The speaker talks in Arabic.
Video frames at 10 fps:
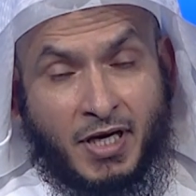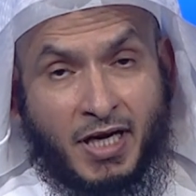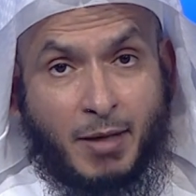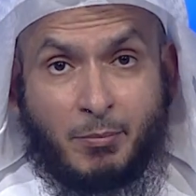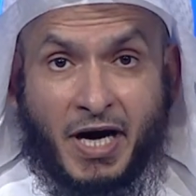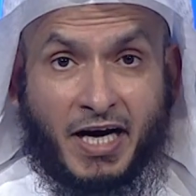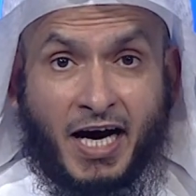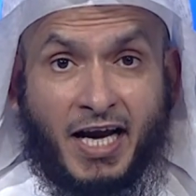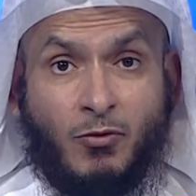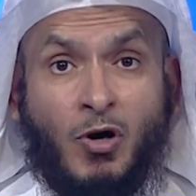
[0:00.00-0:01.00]
لما
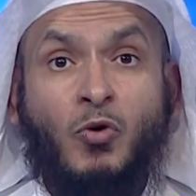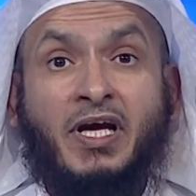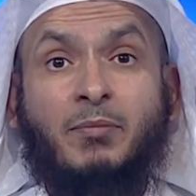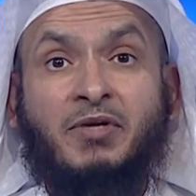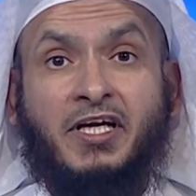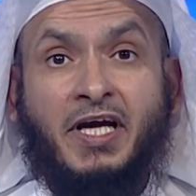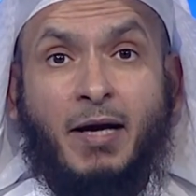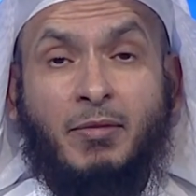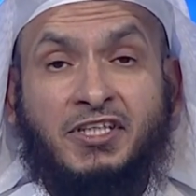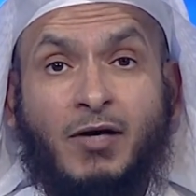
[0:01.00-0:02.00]
قال وهو يبني
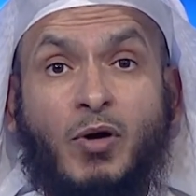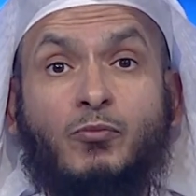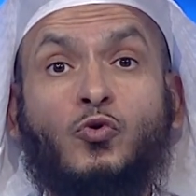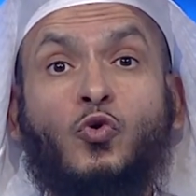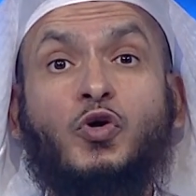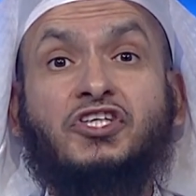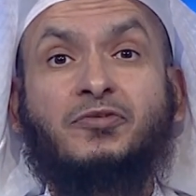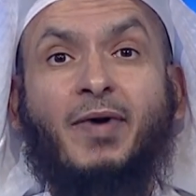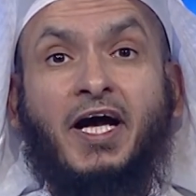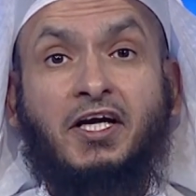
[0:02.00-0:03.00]
الكعبة وابنه
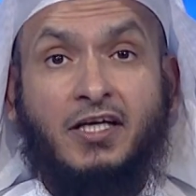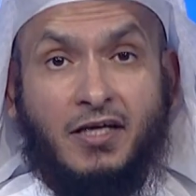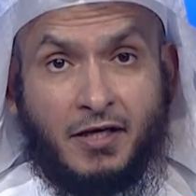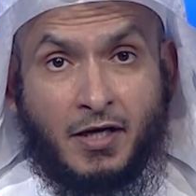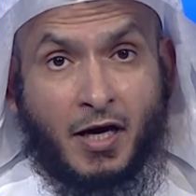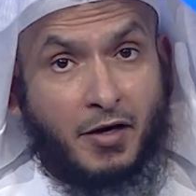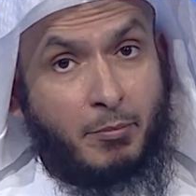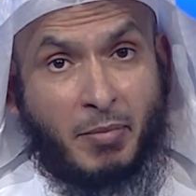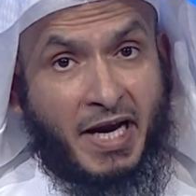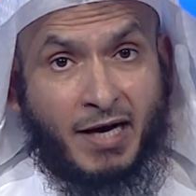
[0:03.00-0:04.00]
إسماعيل ربنا